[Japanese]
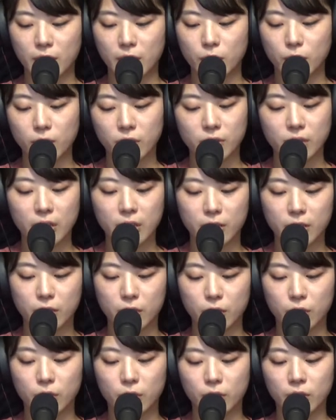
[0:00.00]
ねつい先
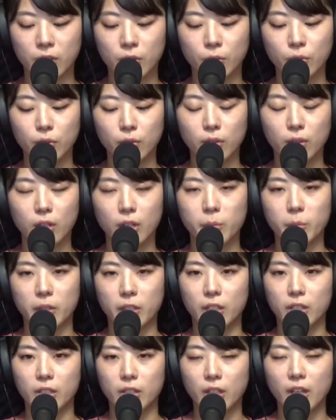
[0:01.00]
日日本
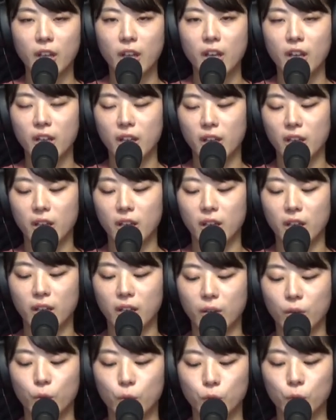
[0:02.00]
テレビで、え
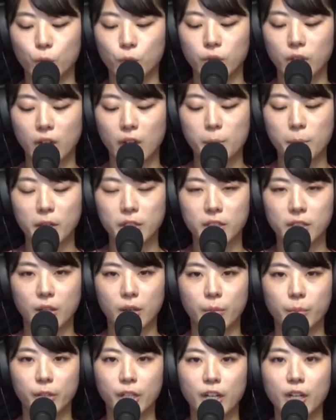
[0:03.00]
放送されまし
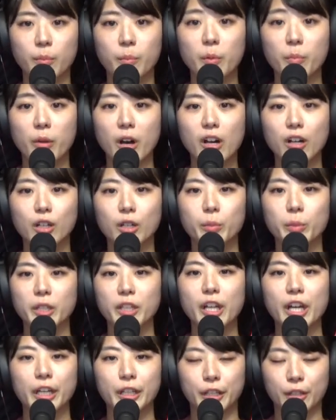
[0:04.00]
たテレビ番
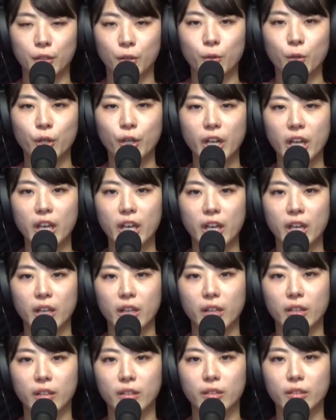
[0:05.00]
組内の、え
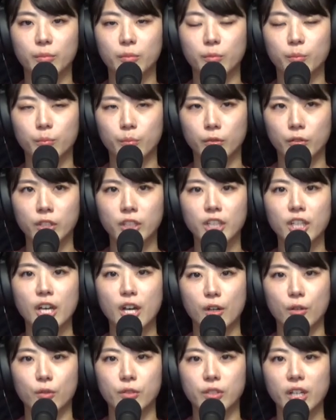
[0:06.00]

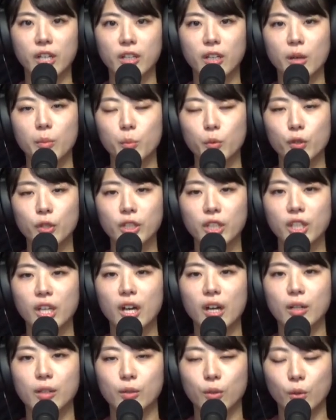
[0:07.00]
VTR 再現
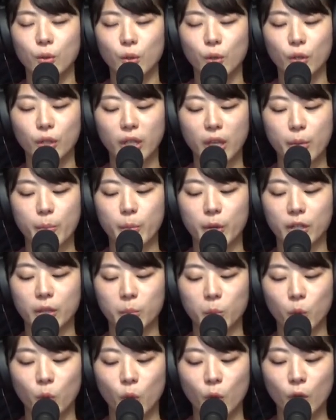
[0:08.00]
VTR の現場に
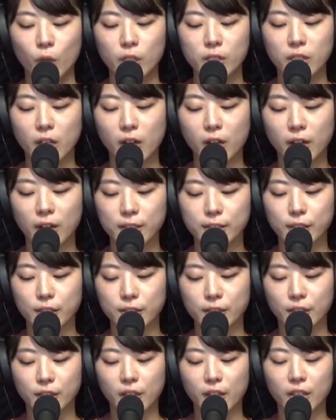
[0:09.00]
も参加さ
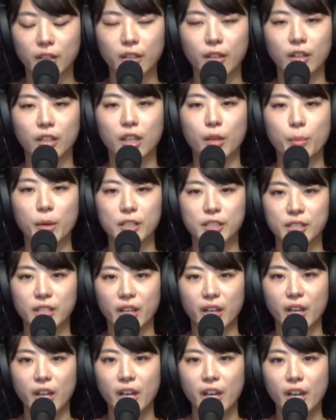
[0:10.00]
せていただきまし
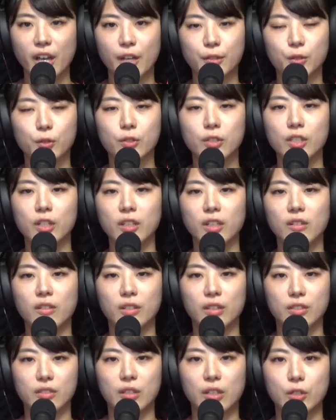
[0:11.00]
てそちらで
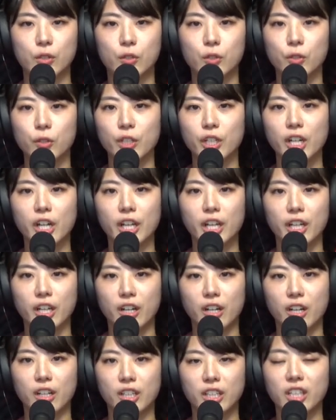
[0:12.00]
はですね水害
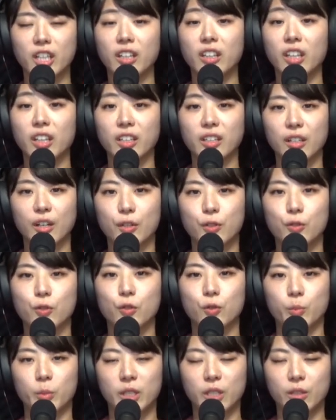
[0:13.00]
から逃げてきた
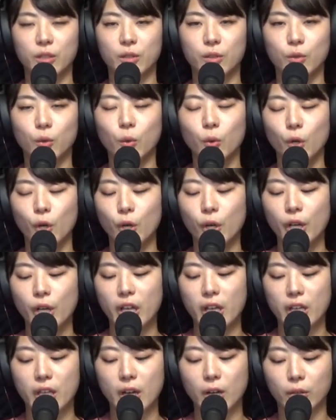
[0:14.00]
住民の
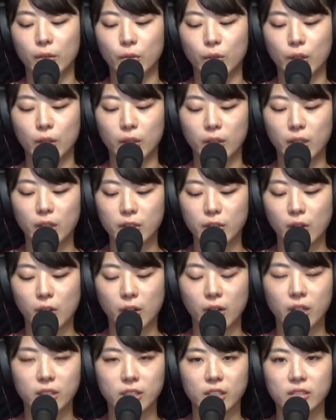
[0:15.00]
役柄で
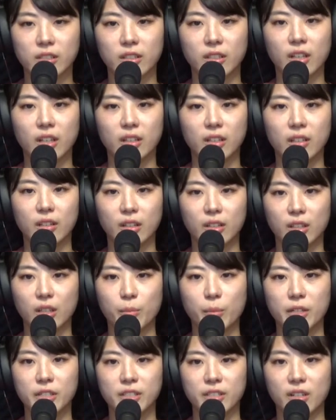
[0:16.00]
参加させていただき
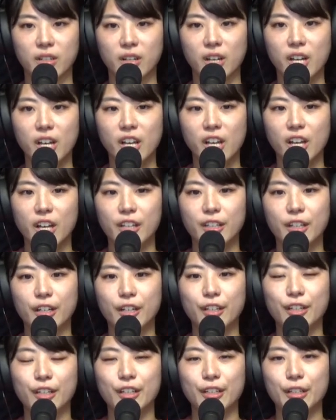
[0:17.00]
ましたな
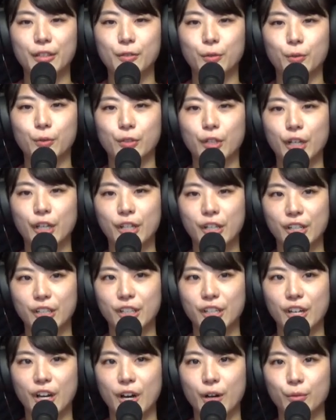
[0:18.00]
かなかねそう災害
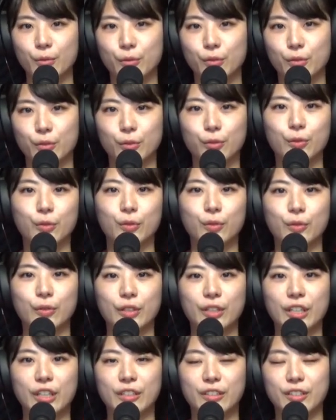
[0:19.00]
に遭うということ
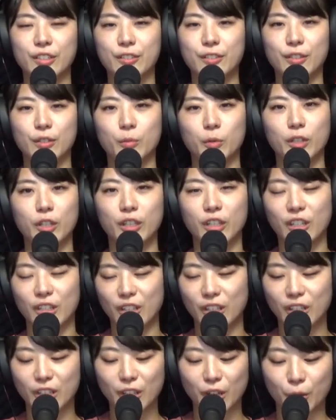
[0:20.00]
はね人生でも経験
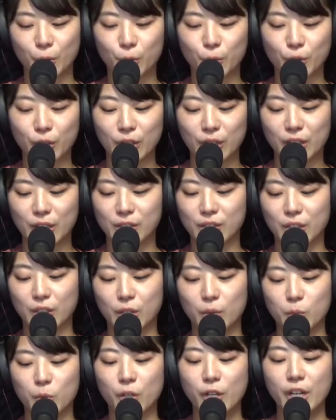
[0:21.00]
できないことなんですけ
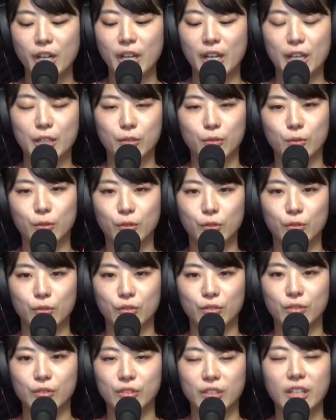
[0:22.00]
れどもそうい
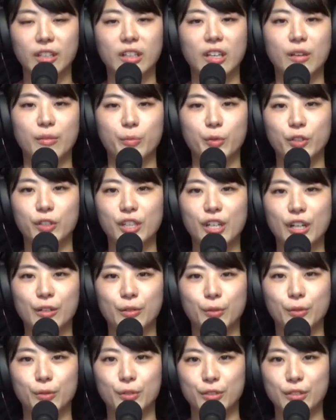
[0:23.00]
う再現
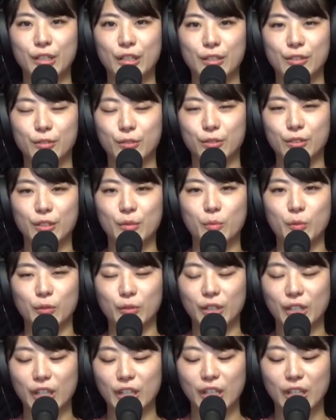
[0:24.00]
VTR を通して少しでも
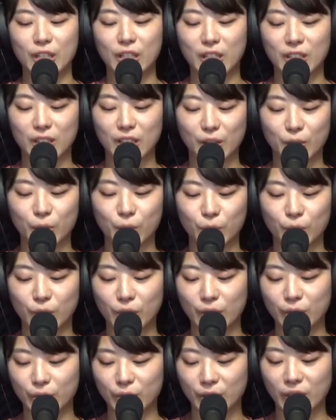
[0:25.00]
経験できたこ
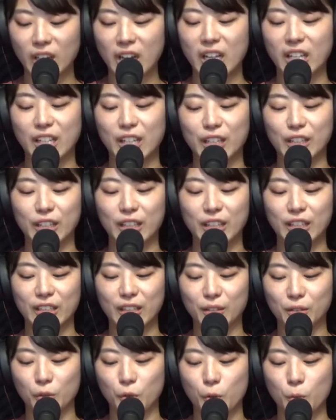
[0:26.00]
とにありがたい
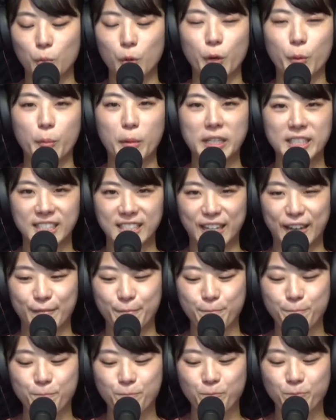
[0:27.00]
なと思いました
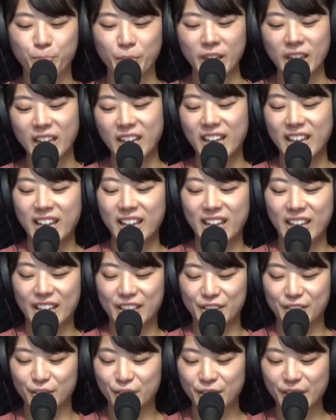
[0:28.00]

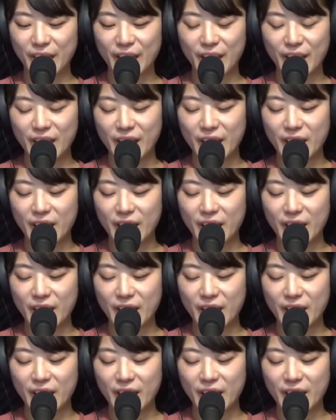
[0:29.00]
そして